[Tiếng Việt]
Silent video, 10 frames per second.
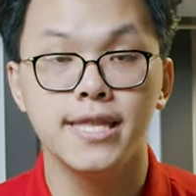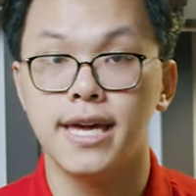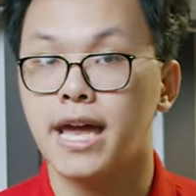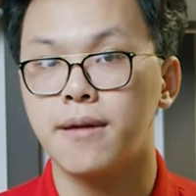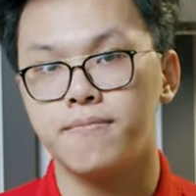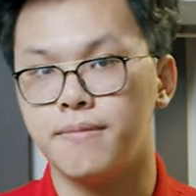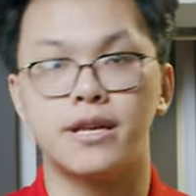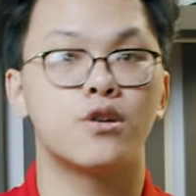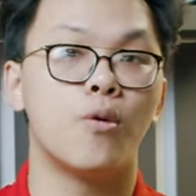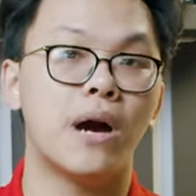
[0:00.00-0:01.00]
thì anh em
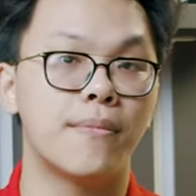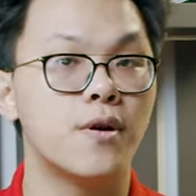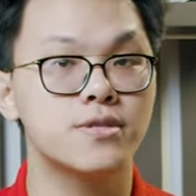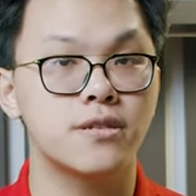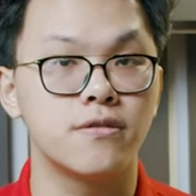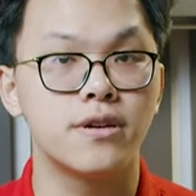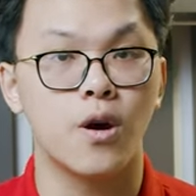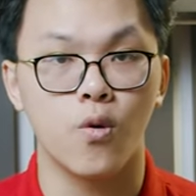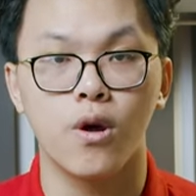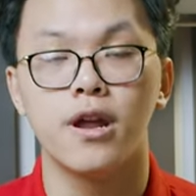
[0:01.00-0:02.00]
mình có unbox các thứ
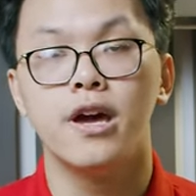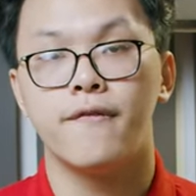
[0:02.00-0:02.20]
kiểu luôn